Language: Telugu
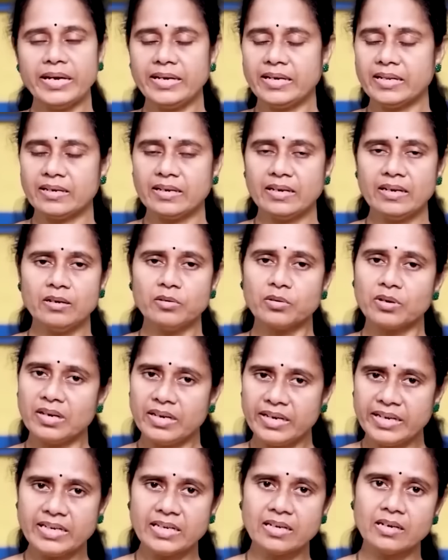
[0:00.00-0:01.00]
బయటికి వెళ్ళి ఒక
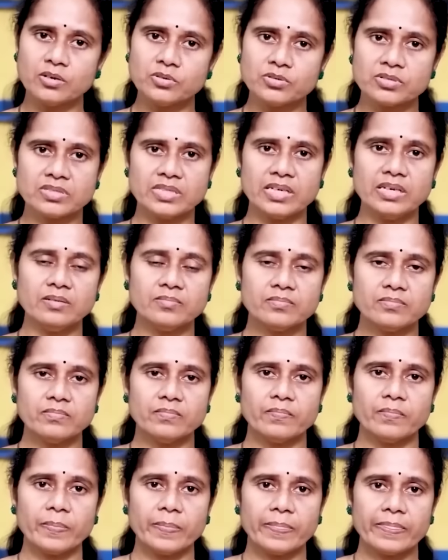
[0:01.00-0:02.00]
లేటుగా వస్తే
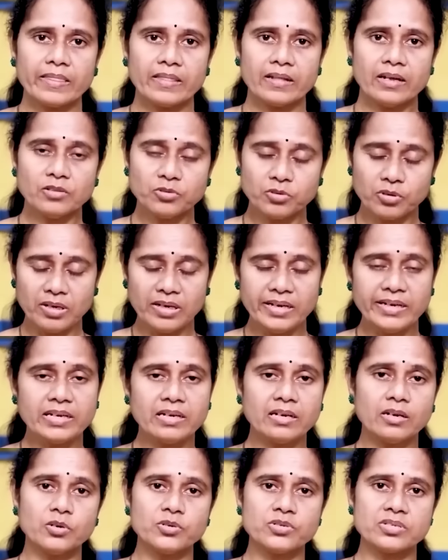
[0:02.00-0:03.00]
అదిగో
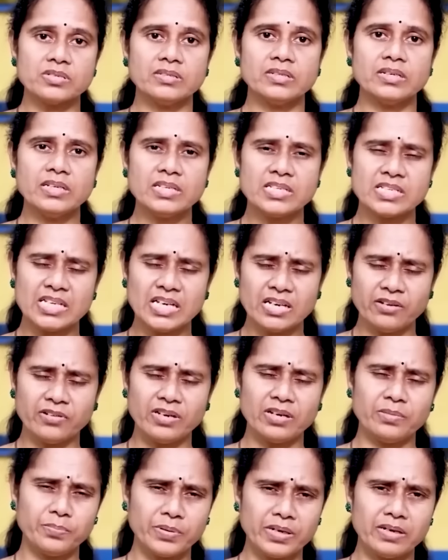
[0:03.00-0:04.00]
లేటుగా వచ్చిందని
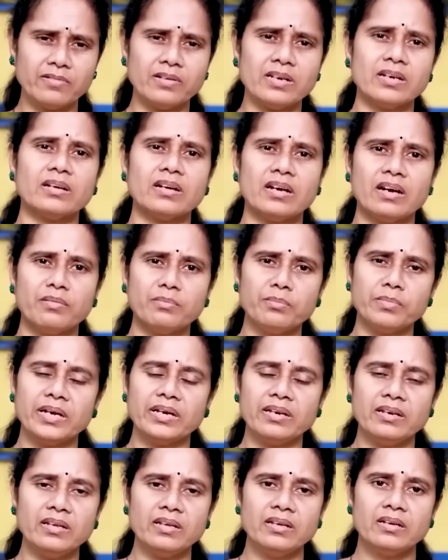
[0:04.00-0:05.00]
చిలవల పలవలగా ఆ
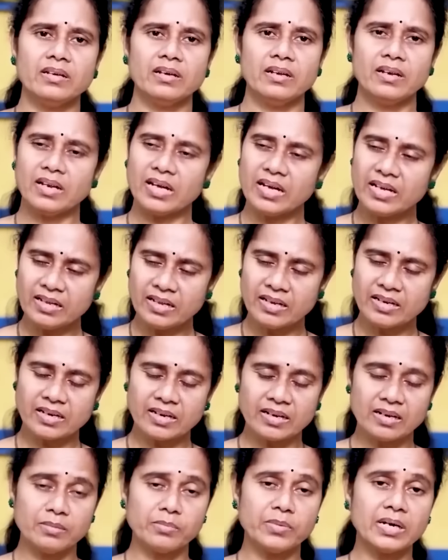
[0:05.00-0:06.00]
అమ్మాయిని నానా
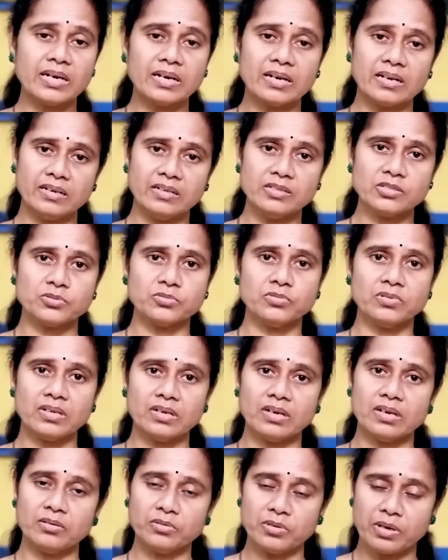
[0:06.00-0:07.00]
రకాల మాటలు
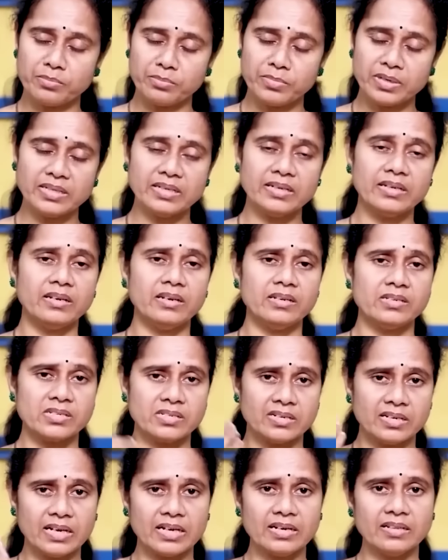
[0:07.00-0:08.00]
అనేస్తుంటారు అటు అమ్మ దగ్గర నుంచి
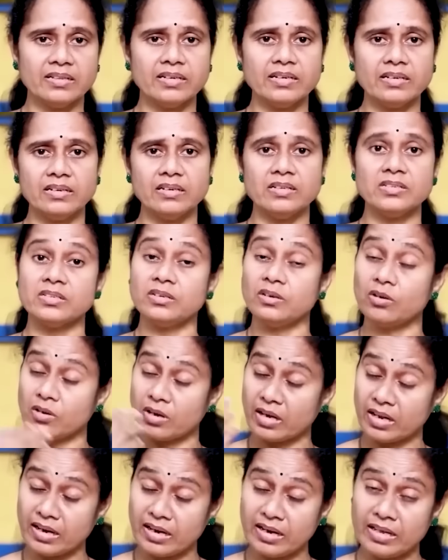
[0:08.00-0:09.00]
నాన్న దగ్గర నుంచి ఇట్లో
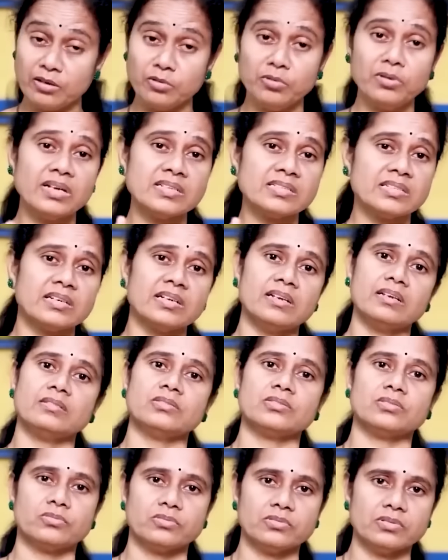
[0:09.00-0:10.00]
అన్నయ్య ఉన్నా సరే
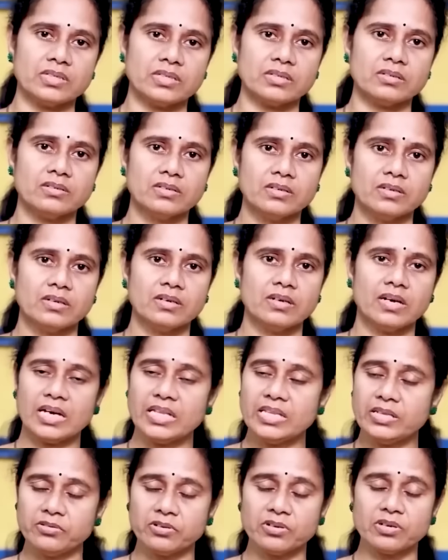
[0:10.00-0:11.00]
అనేస్తుంటాడు
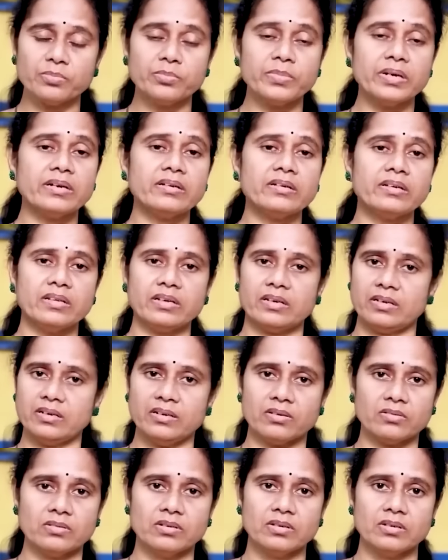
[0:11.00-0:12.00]
అదే ఒక అబ్బాయి అంటే
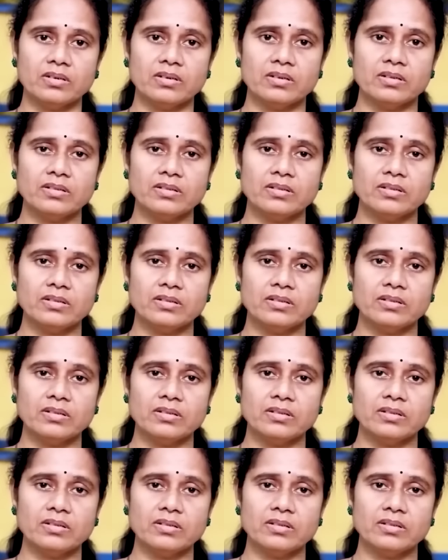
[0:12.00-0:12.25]
అన్నారు